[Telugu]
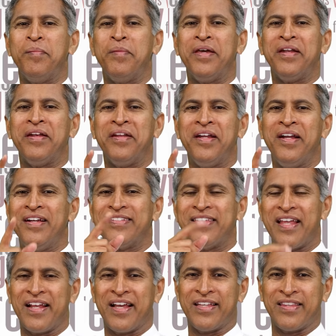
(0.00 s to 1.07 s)
మీరు నీళ్లు
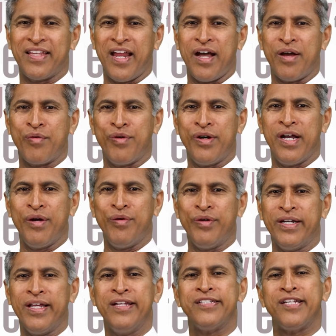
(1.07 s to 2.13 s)
సరిగా త్రాక్కుండా
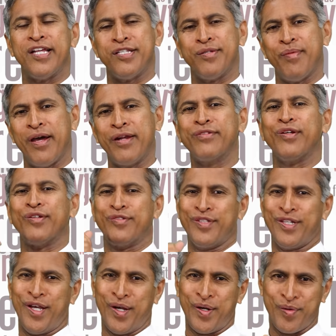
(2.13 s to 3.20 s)
ఉంటే స్ట్రెచ్ మార్క్స్
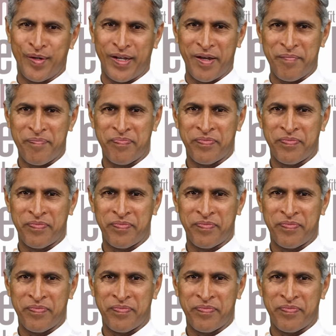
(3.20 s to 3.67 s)
వస్తాయి ఎక్కువగా